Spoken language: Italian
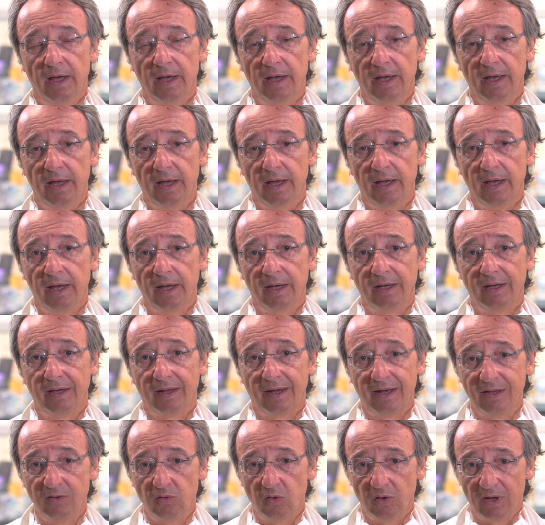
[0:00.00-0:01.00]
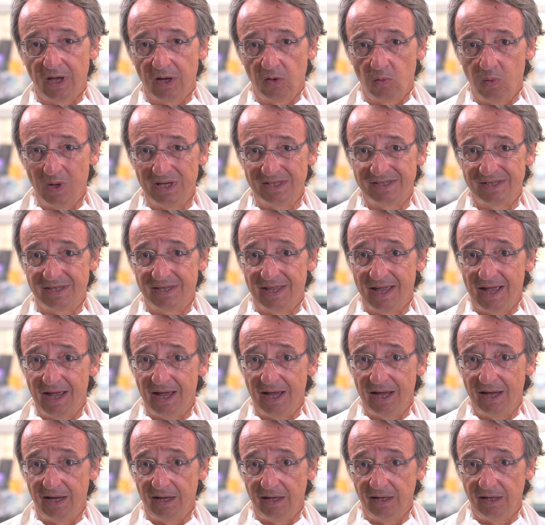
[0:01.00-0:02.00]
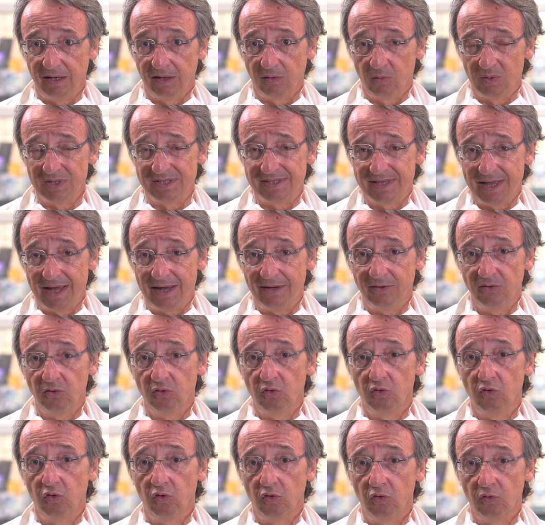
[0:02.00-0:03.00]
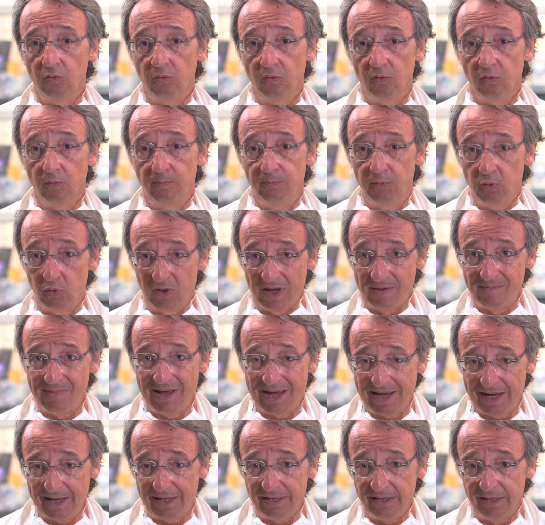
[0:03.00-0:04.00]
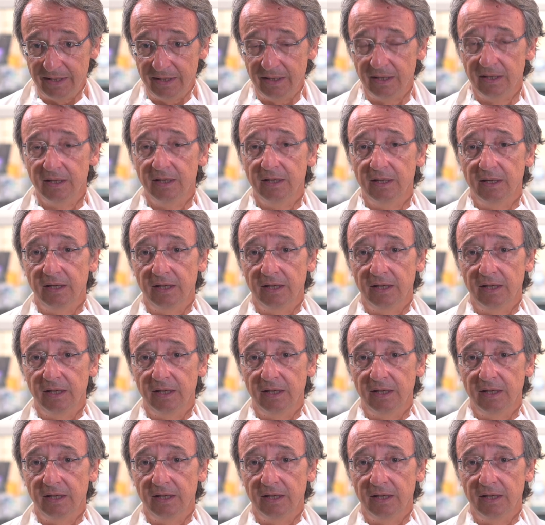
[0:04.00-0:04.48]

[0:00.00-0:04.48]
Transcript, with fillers: Eh, credo che eh, quest'anno più che mai